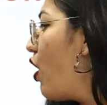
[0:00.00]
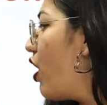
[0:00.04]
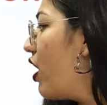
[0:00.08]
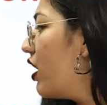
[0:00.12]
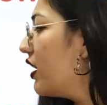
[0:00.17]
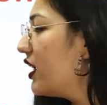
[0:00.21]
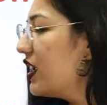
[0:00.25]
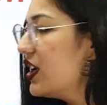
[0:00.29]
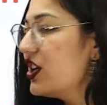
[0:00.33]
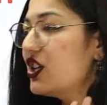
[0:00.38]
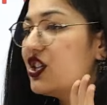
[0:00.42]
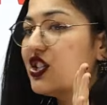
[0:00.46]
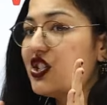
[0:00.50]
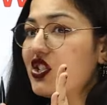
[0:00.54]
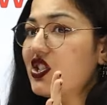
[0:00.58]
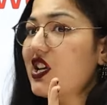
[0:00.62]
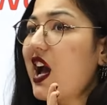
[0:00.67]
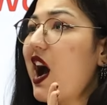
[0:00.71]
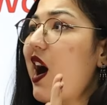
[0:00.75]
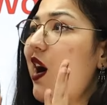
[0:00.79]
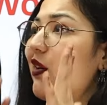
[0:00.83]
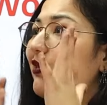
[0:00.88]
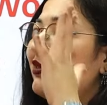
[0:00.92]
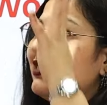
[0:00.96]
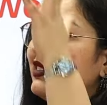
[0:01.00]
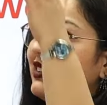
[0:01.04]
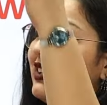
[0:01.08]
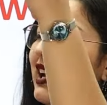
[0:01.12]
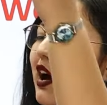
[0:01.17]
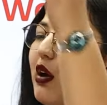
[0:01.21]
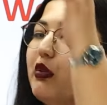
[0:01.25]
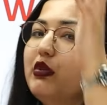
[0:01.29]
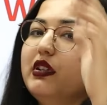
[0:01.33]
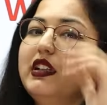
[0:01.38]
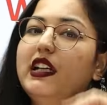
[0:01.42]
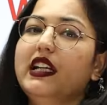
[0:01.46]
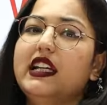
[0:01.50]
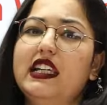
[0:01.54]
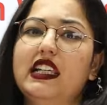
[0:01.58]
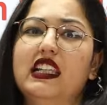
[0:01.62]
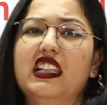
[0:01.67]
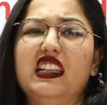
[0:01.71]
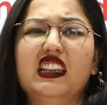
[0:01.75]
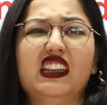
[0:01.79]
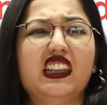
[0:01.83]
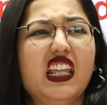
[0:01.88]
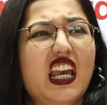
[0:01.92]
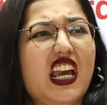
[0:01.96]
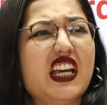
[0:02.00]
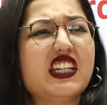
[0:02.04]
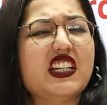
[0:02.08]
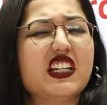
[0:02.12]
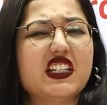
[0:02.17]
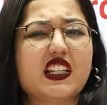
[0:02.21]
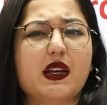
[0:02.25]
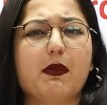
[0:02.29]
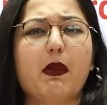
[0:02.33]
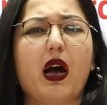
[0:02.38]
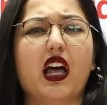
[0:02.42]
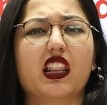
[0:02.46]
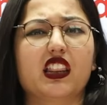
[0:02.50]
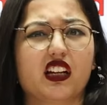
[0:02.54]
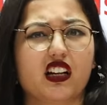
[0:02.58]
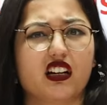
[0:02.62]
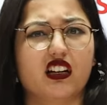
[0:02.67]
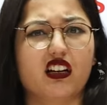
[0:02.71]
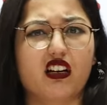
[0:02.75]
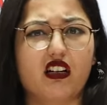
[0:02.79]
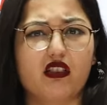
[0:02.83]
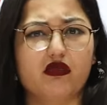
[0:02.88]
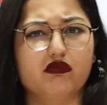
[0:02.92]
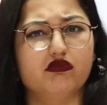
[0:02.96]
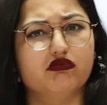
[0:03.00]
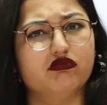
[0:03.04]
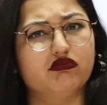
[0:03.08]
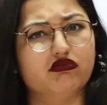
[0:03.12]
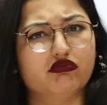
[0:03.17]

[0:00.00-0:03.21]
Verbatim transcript: और शाउट लाउडली तेजी से बात करना